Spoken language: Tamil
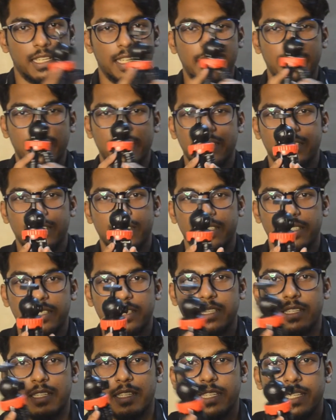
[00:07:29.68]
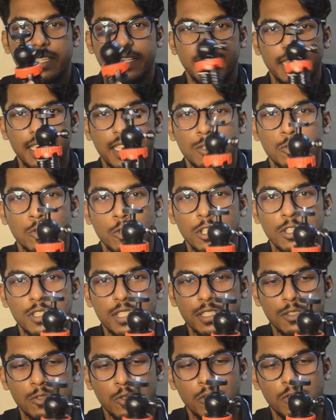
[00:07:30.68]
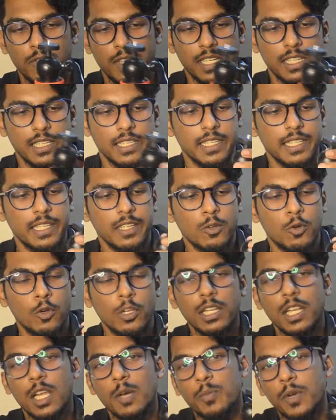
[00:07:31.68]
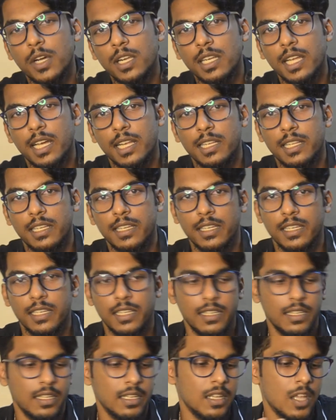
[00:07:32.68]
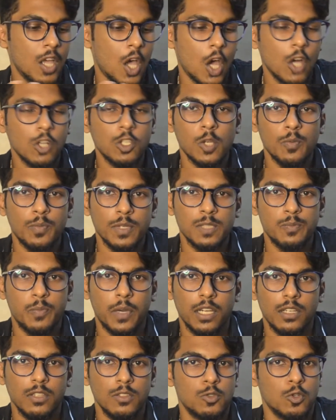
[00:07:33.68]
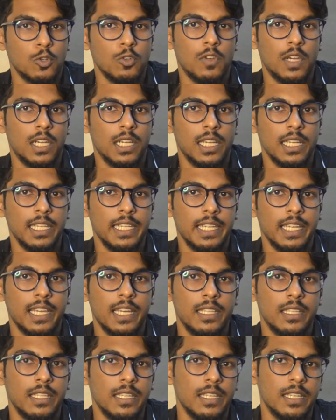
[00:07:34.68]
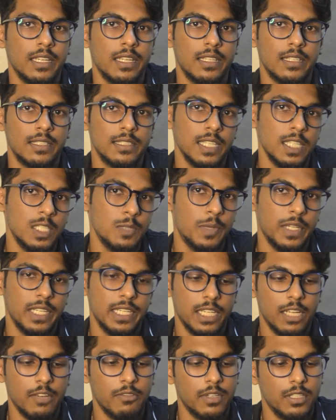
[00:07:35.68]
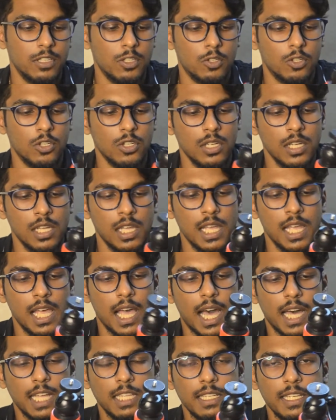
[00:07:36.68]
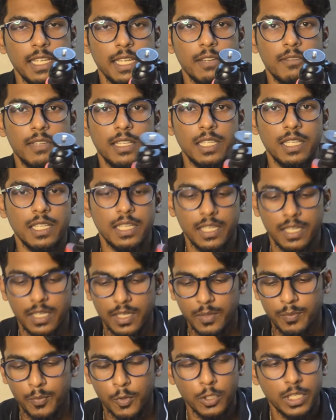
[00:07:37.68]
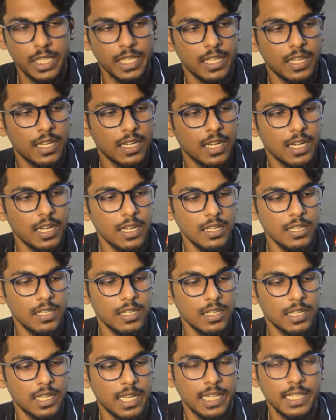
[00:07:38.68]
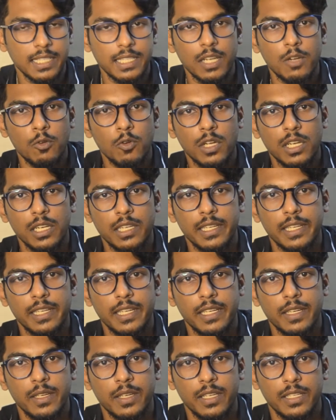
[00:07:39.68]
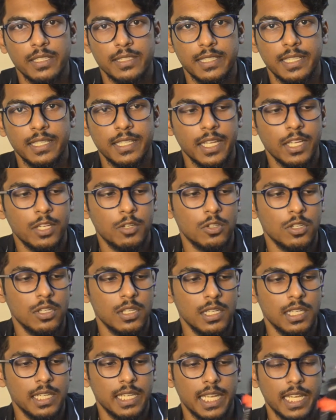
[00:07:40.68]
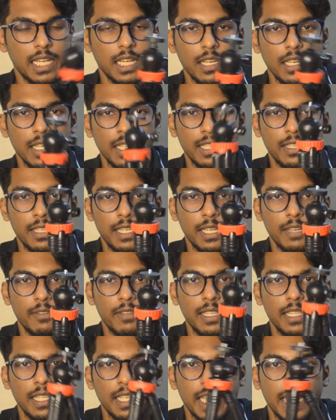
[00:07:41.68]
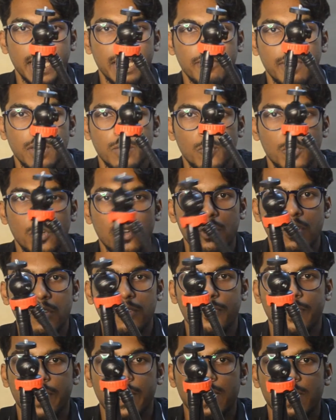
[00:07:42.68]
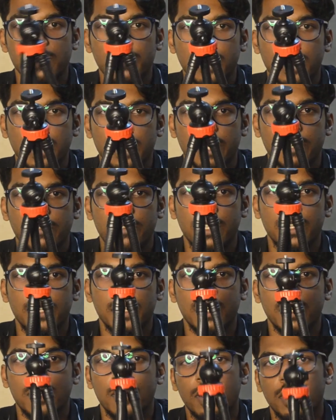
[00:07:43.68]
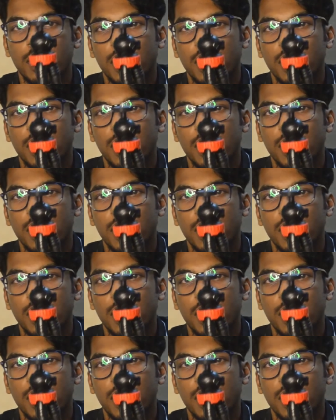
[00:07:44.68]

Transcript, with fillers: தட இதுதான் சொல்யூஷன் சொல்லுவேன் இது கொரிலா பாட் அது ஆக்டோபஸ் பாடுன்னு சொல்லுவாங்க நீங்கள் அது சர்ச் பண்ணிங்கன்னா வந்துடும் அது நீங்கள் வந்து போட்டிங்கனாக்கா கரெக்டாக உங்களுக்கு செட் ஆயிரும் ஏன்னா இது நீங்கள் வந்து எங்கே வேணுமோ ஃப்ளெக்சிபிளாக நீங்கள் வந்து